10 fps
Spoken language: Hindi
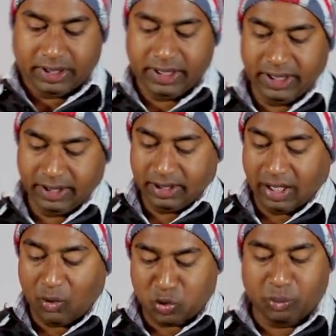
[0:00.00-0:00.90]
कि
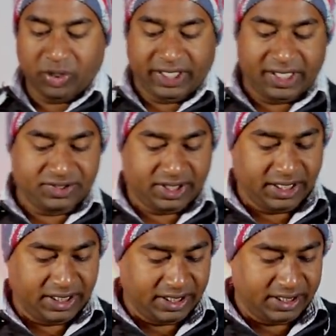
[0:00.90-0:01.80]
हाउ टू मोनिटाइज
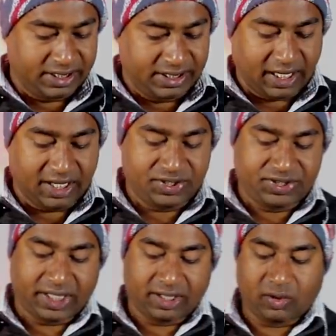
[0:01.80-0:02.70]
ए डांस
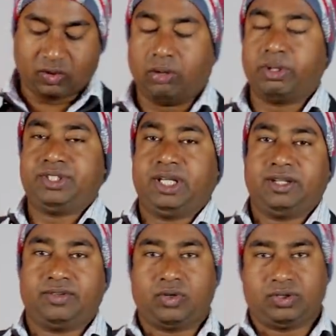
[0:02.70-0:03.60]
चैनल और कवर
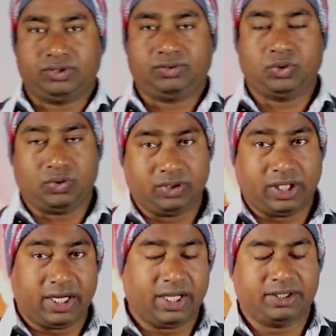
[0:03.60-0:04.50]
चैनल सॉन्ग जो
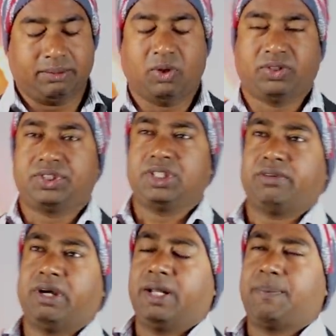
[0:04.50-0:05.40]
गाना गाते हैं बहुत अच्छी
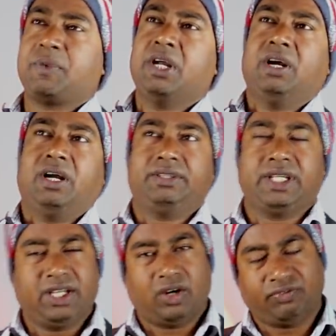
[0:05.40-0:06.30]
सवाल है
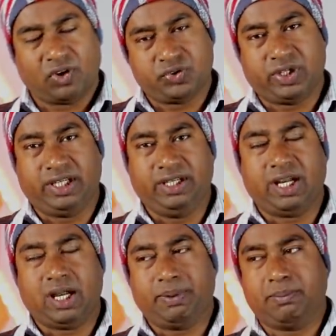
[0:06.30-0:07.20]
देखिए अनफॉर्चुनेटली
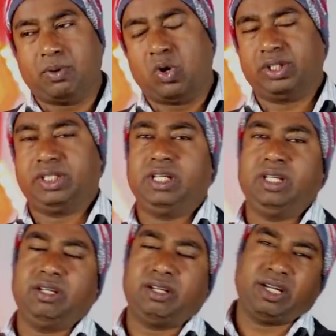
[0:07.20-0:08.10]
यहाँ पे बहुत
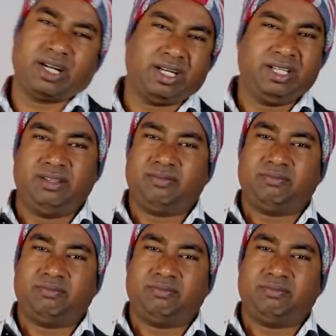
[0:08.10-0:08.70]
ही रेयरली